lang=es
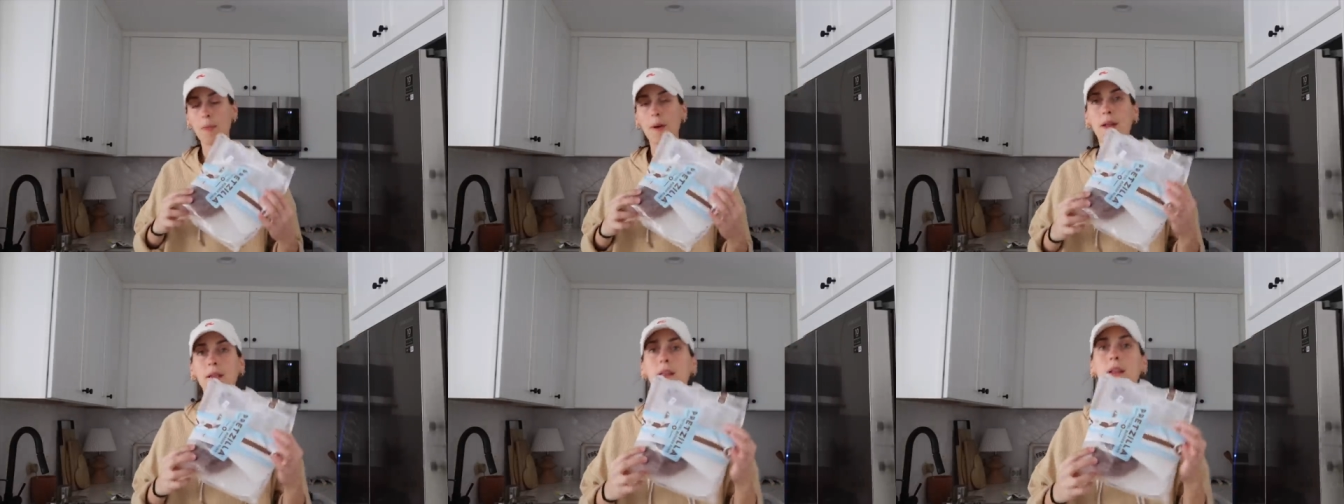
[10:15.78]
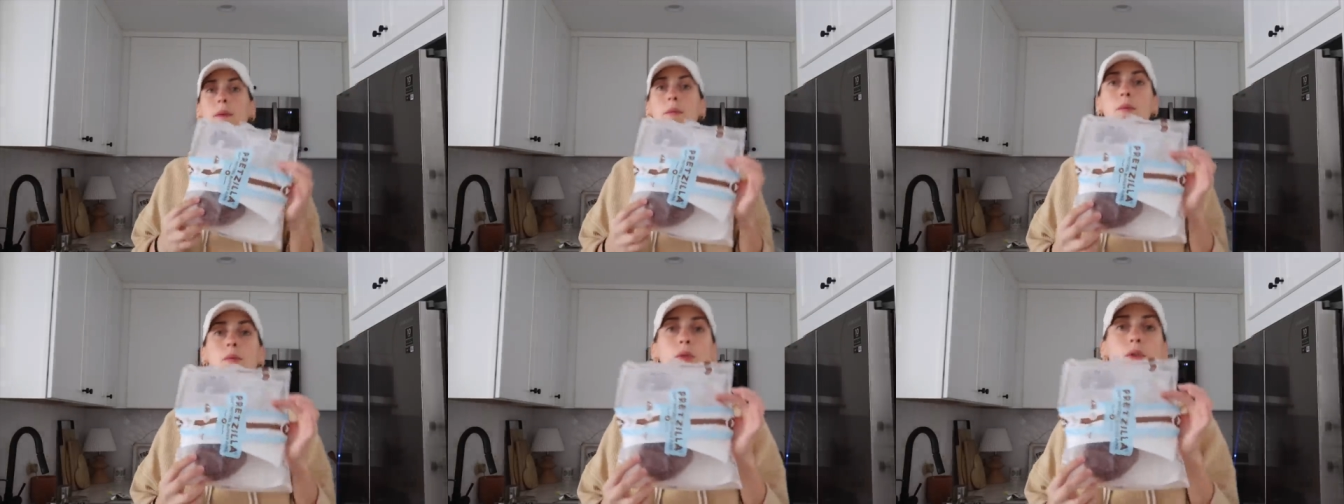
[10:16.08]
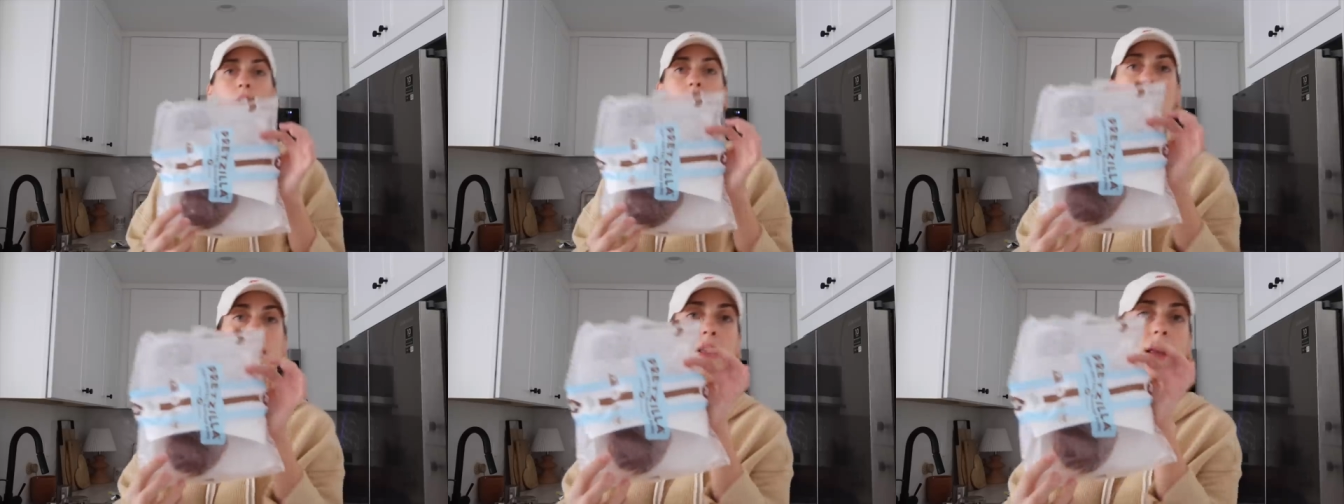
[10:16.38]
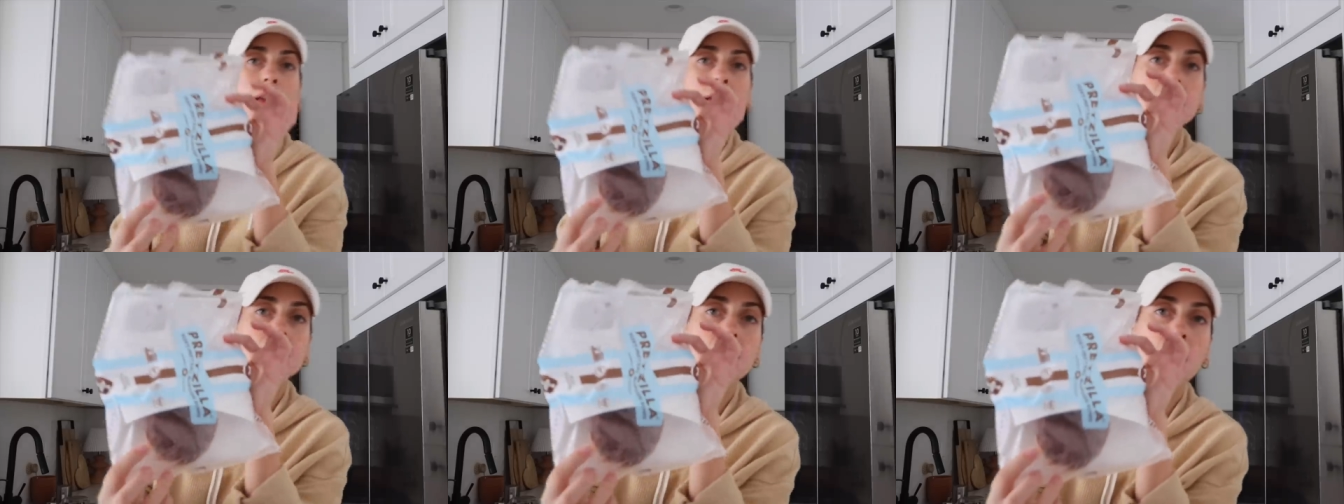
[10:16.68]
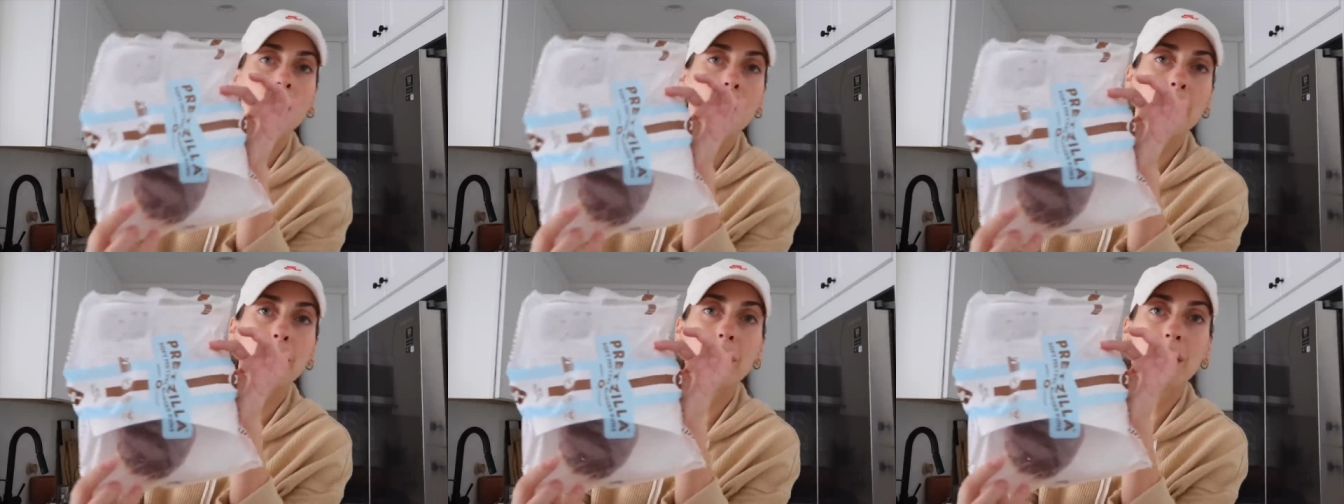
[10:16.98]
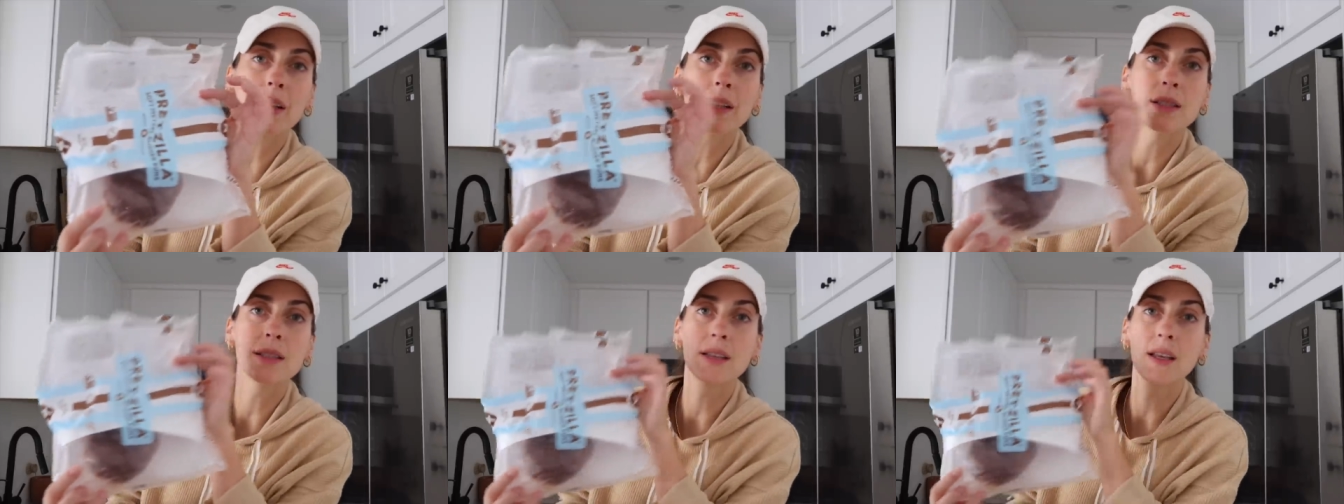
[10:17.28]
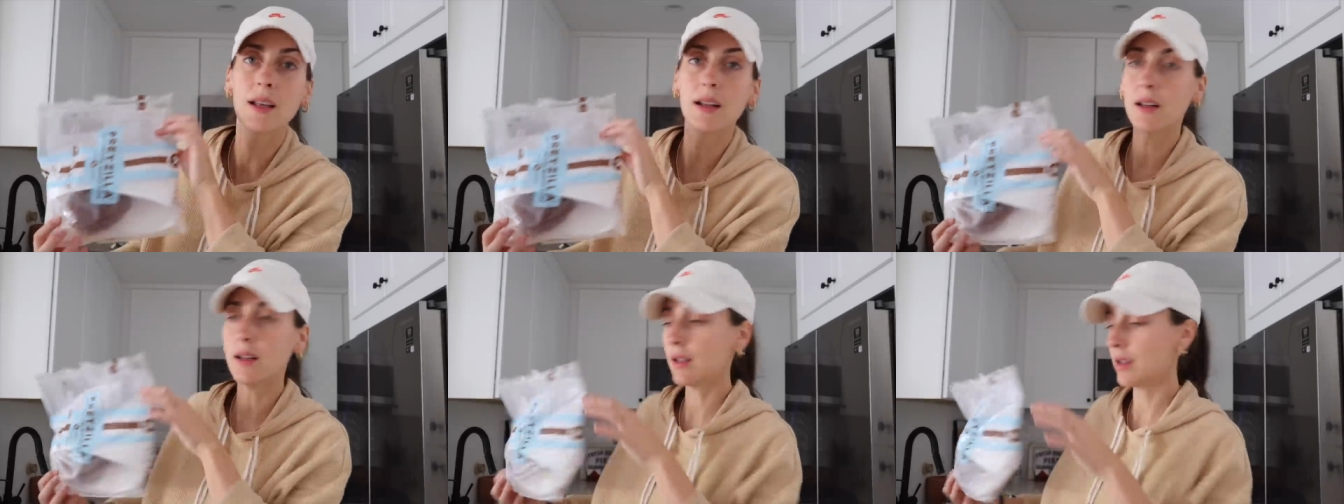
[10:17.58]
pan de hamburguesa, esta de
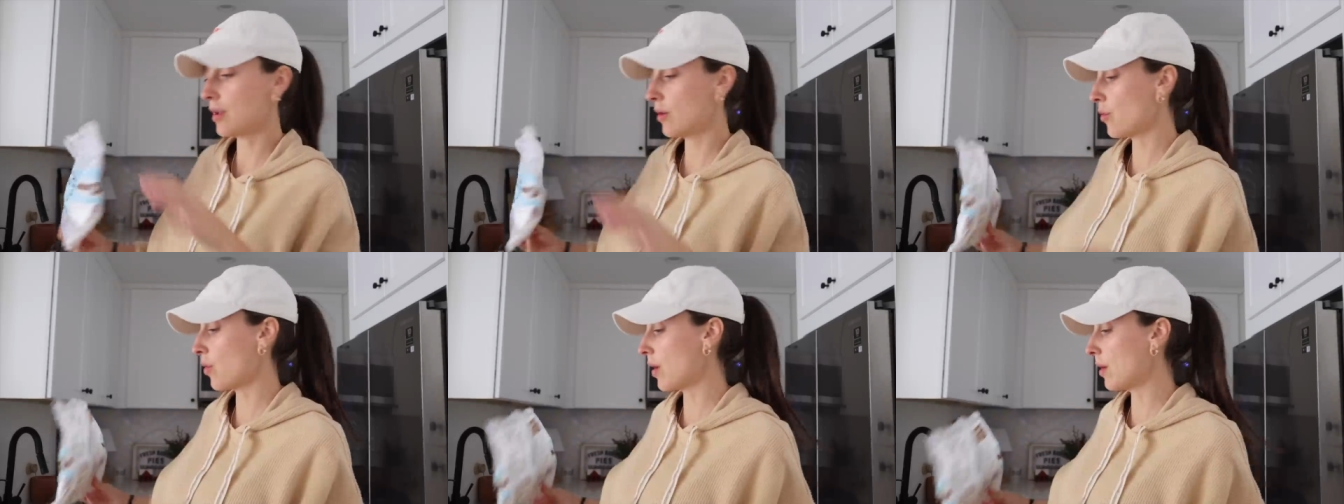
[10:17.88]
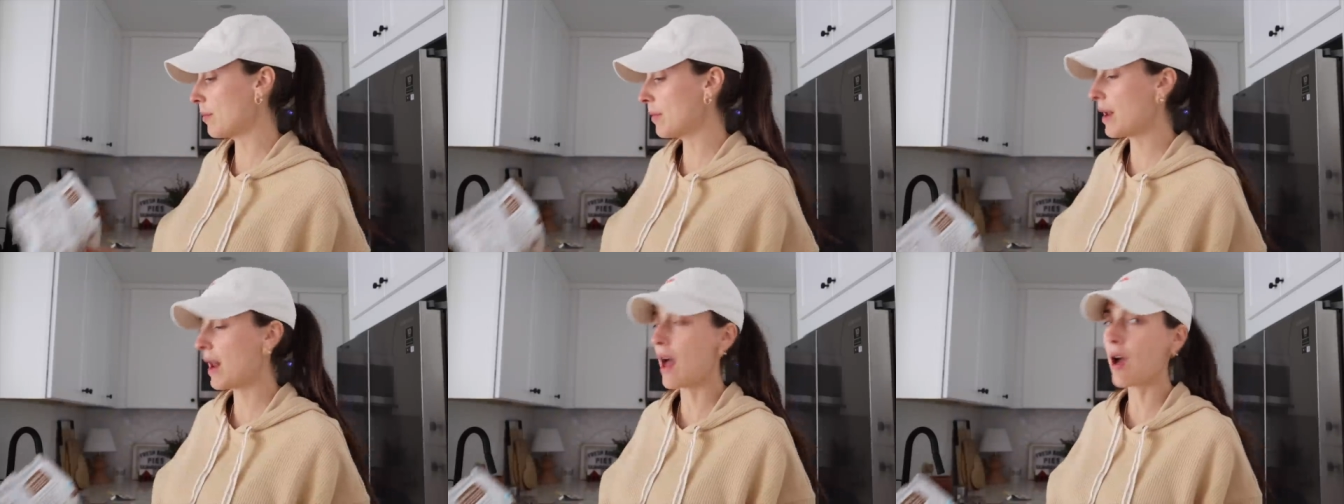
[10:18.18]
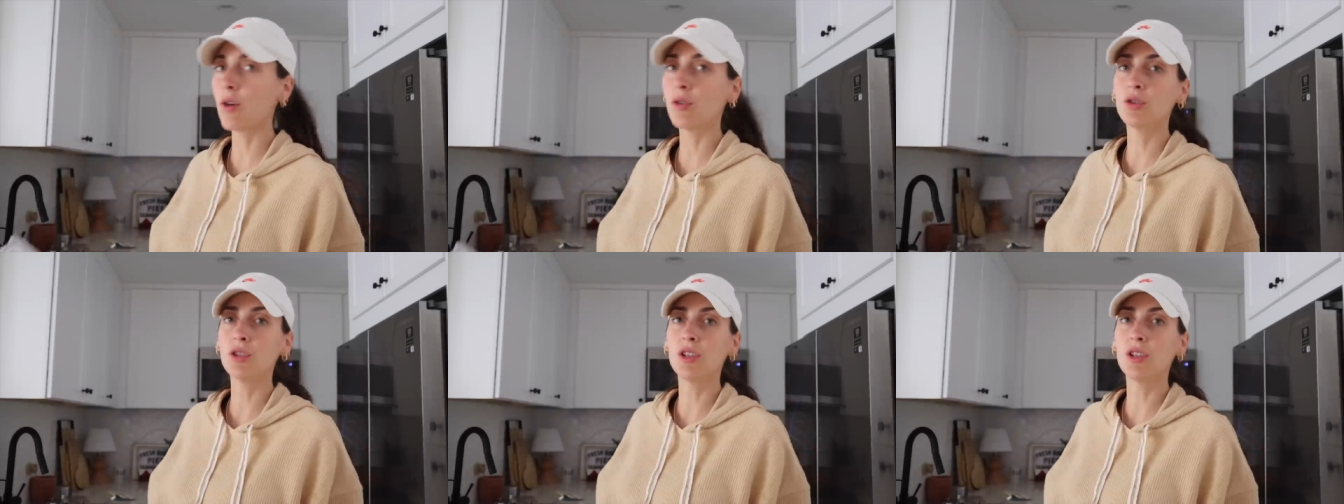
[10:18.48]
pretzel. Igual me la hago